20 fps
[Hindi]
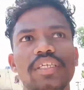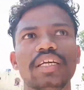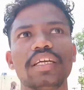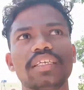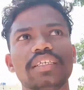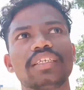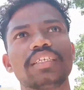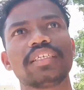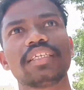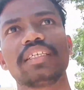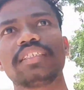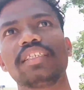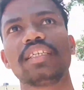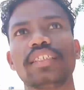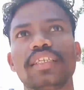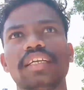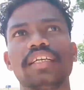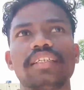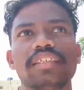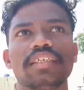और मैं
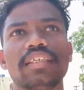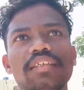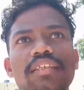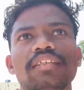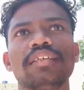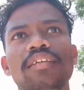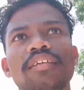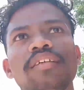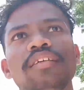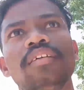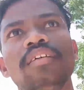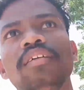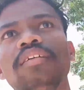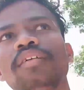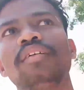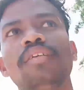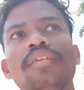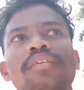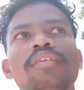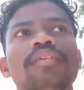आगे लेके आप लोग
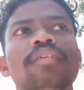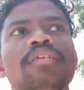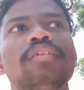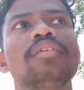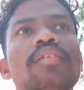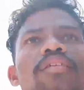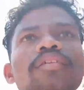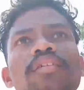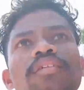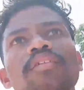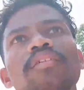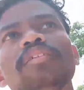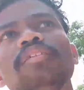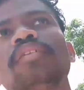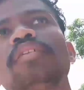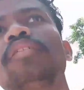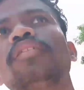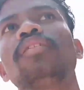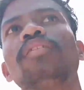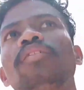को दिखाऊँगा
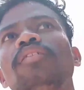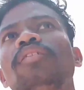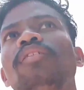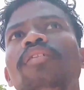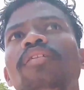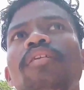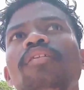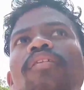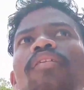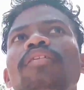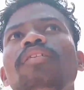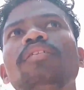सारे में जहाँ पे